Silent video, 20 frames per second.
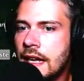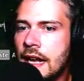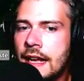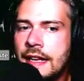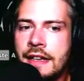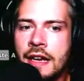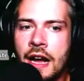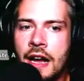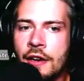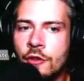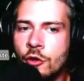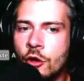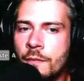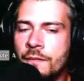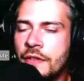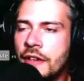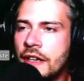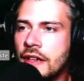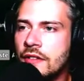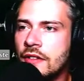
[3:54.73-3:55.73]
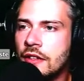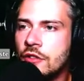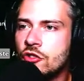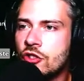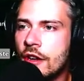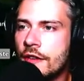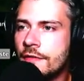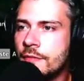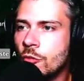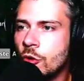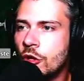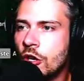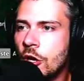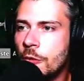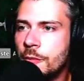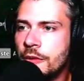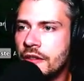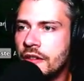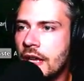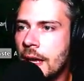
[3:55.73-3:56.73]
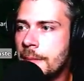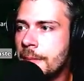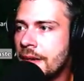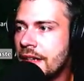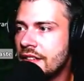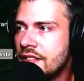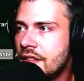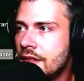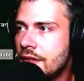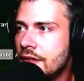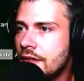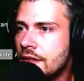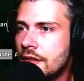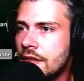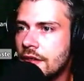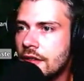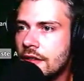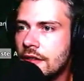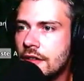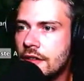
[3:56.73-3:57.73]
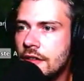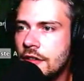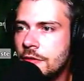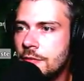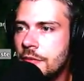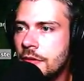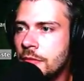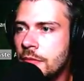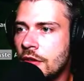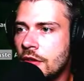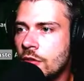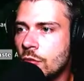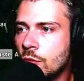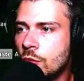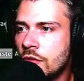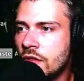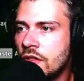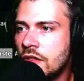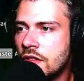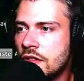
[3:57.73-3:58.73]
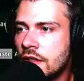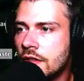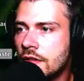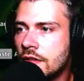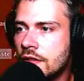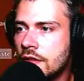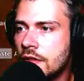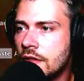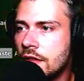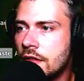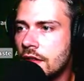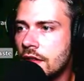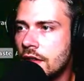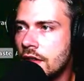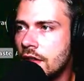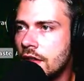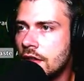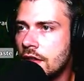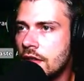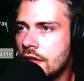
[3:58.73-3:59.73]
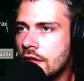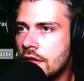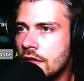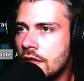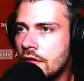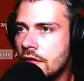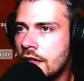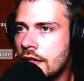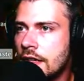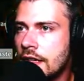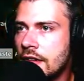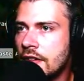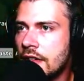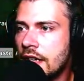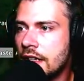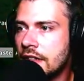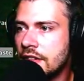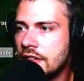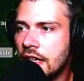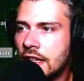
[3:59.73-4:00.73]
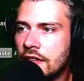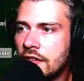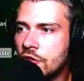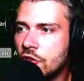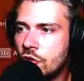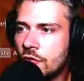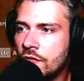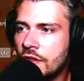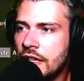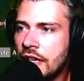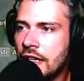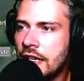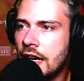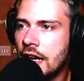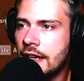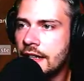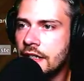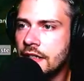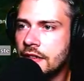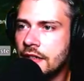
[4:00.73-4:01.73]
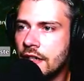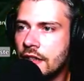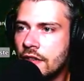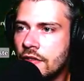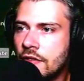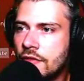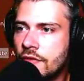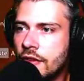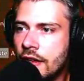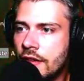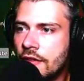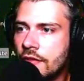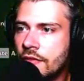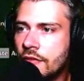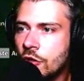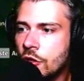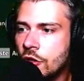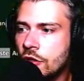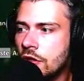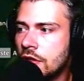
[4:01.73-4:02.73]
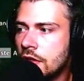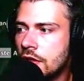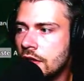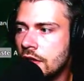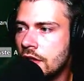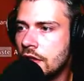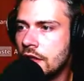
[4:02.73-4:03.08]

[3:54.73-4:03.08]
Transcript: Keine Ahnung, ob wir das jetzt schaffen oder ob ich es abbreche. Ich bin mir so unsicher. Weil ganz ehrlich, der hat sich schon wieder geheilt. Der ist fast voll.